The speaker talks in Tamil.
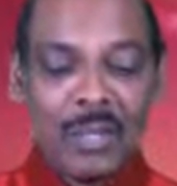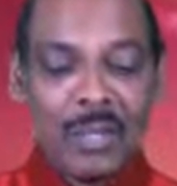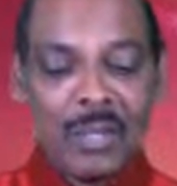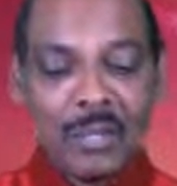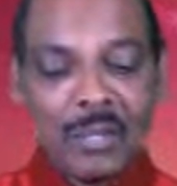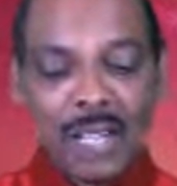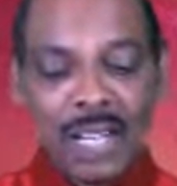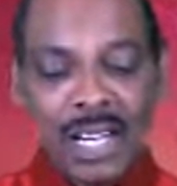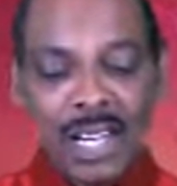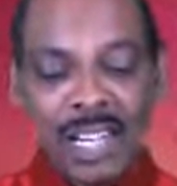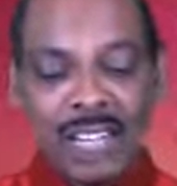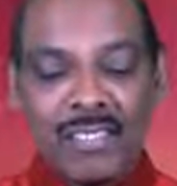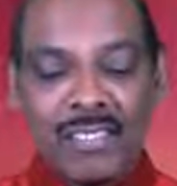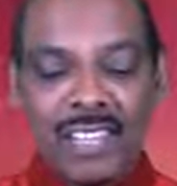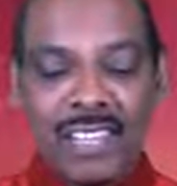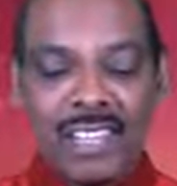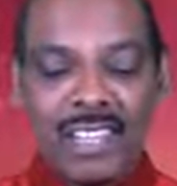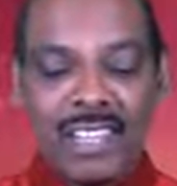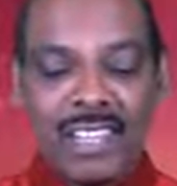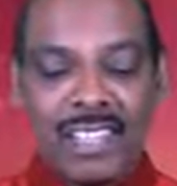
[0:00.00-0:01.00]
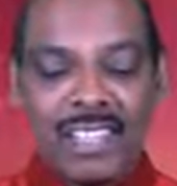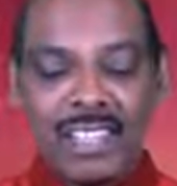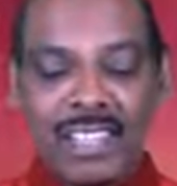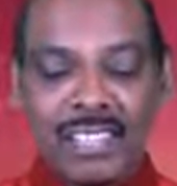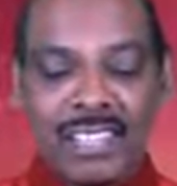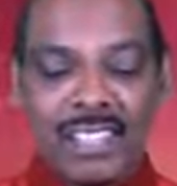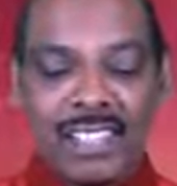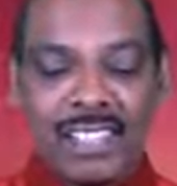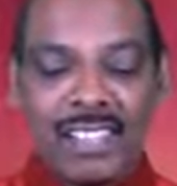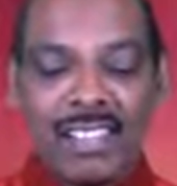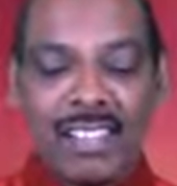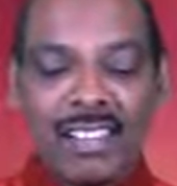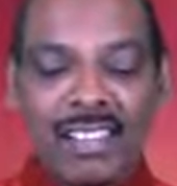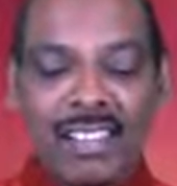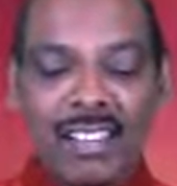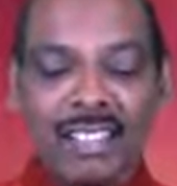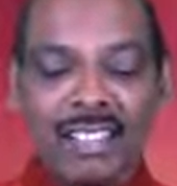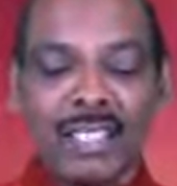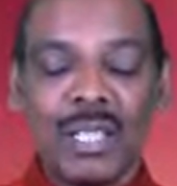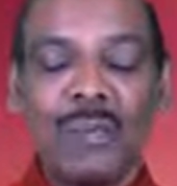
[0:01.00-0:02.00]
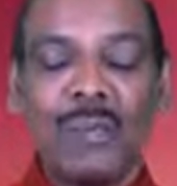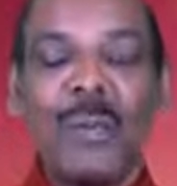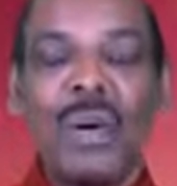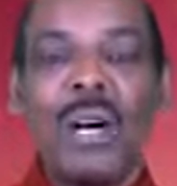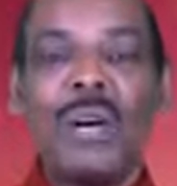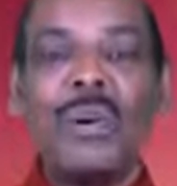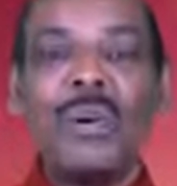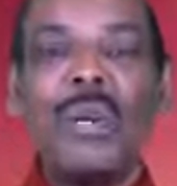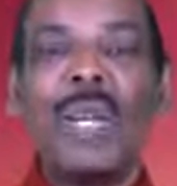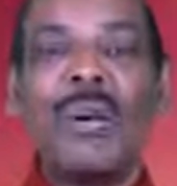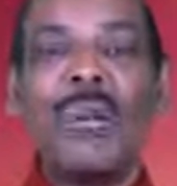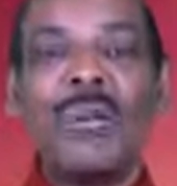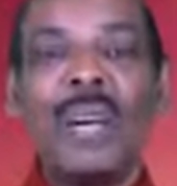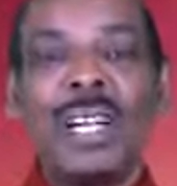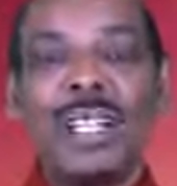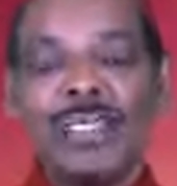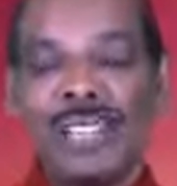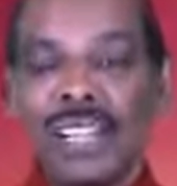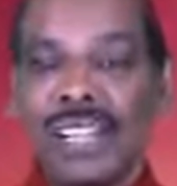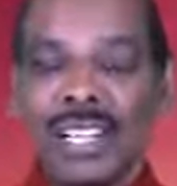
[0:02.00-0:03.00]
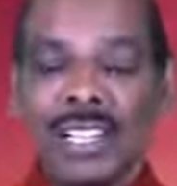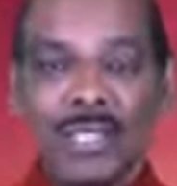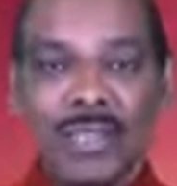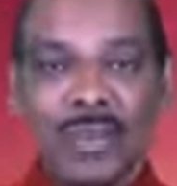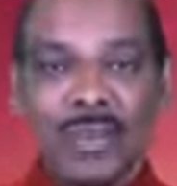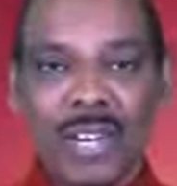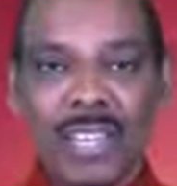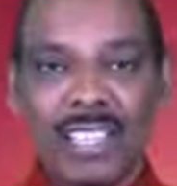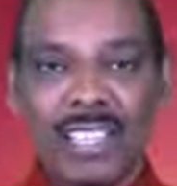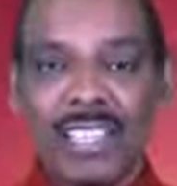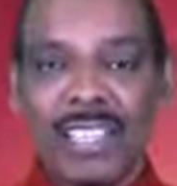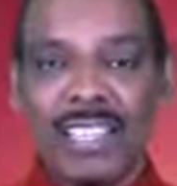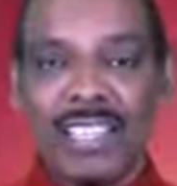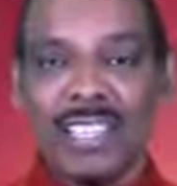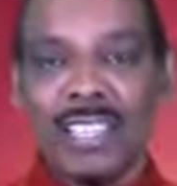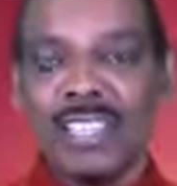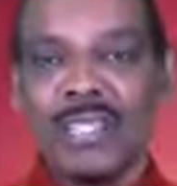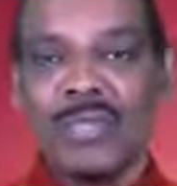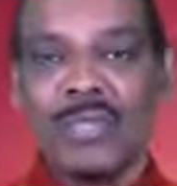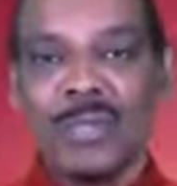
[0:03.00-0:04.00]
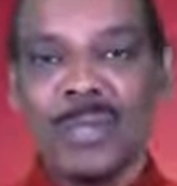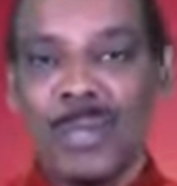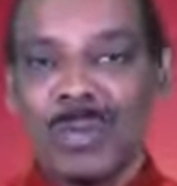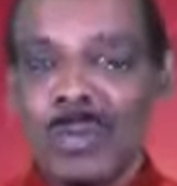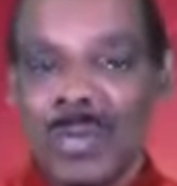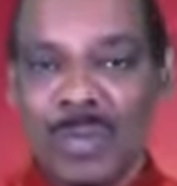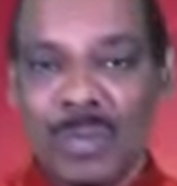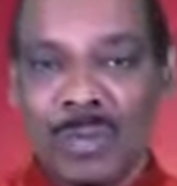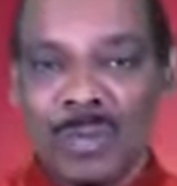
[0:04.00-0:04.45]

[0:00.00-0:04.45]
உன் கடவுளின் கரத்தில் அரச மகுடமாய் விளங்குவாய் என்று சொல்லுவது